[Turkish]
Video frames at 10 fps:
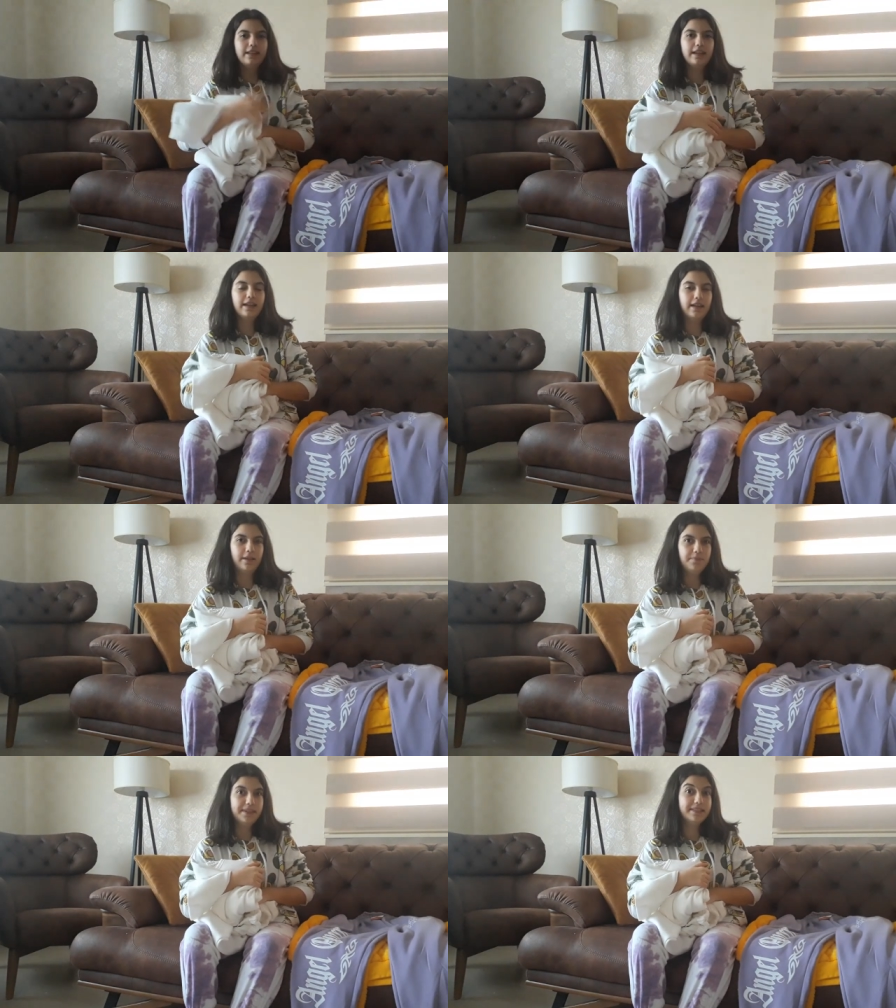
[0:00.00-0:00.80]
yine
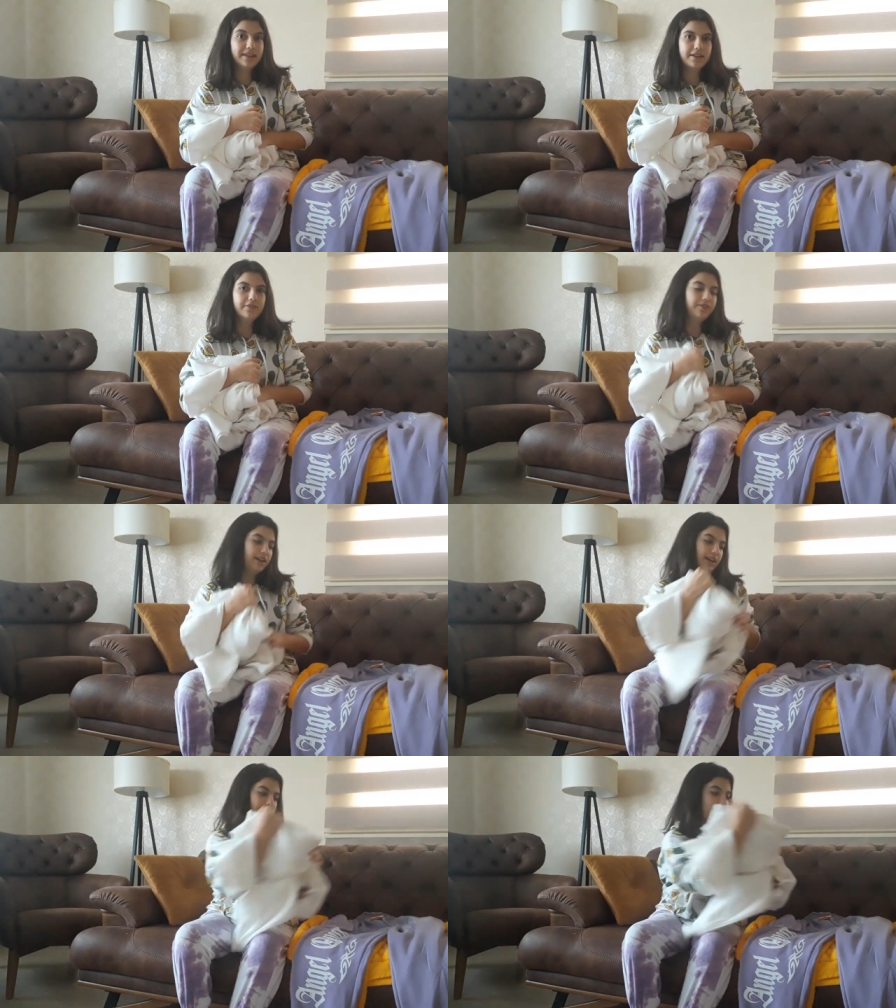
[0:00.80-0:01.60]
e, bir takım
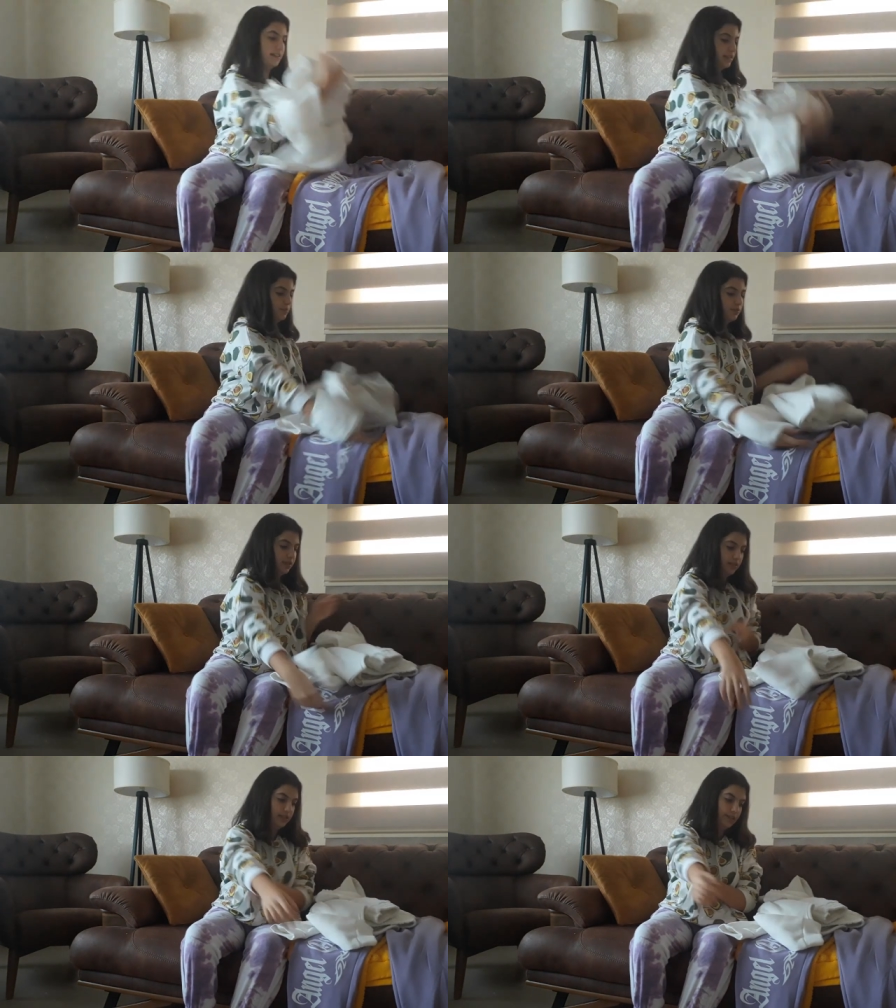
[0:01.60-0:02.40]
var arkadaşlar. Bunu
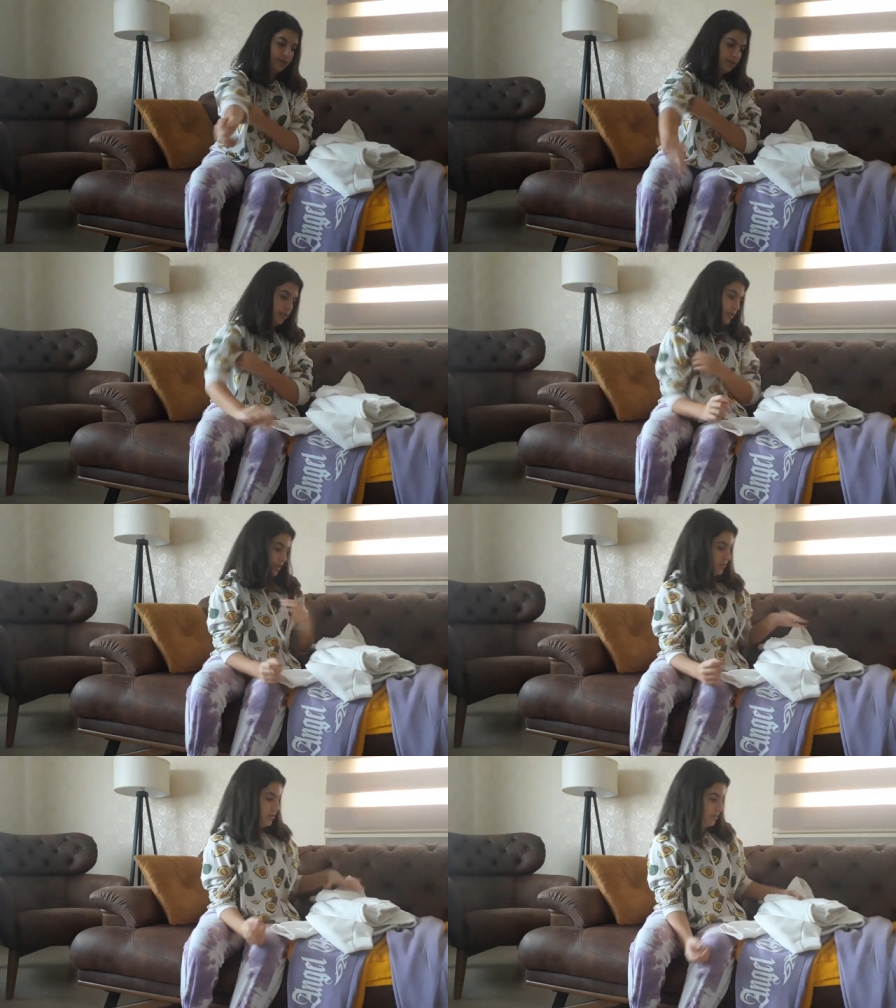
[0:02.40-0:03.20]
da size
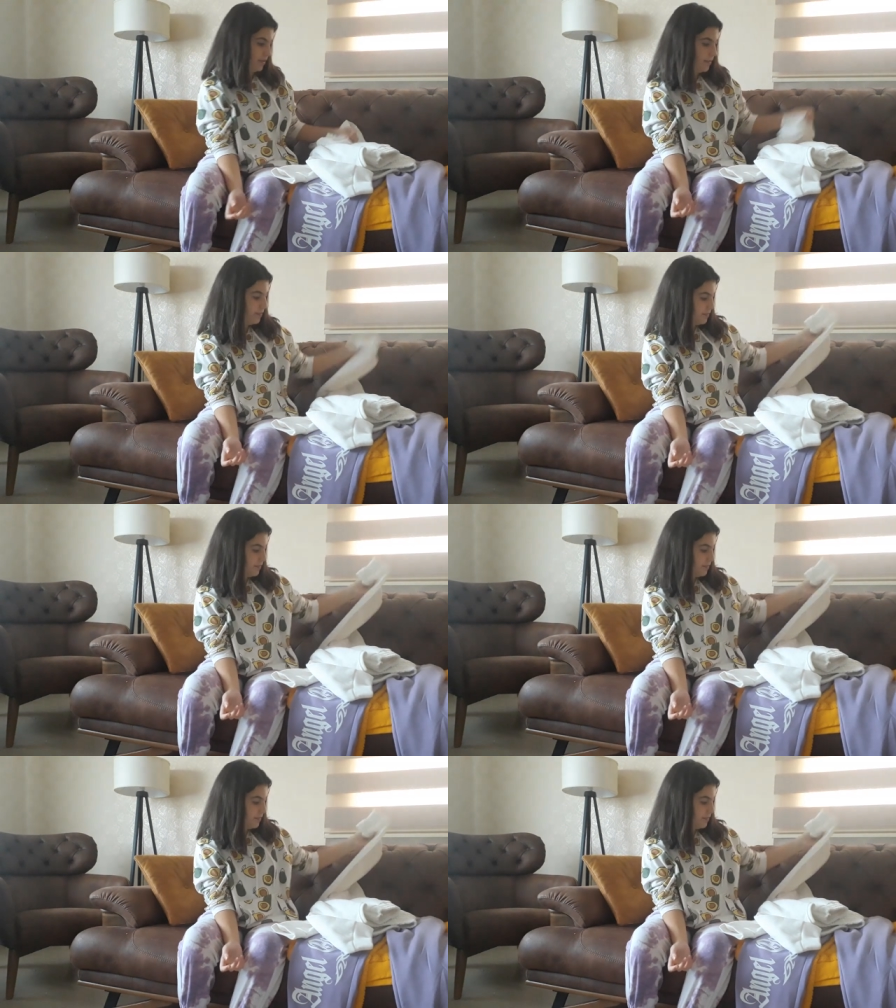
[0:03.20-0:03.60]
göstereceğim şimdi.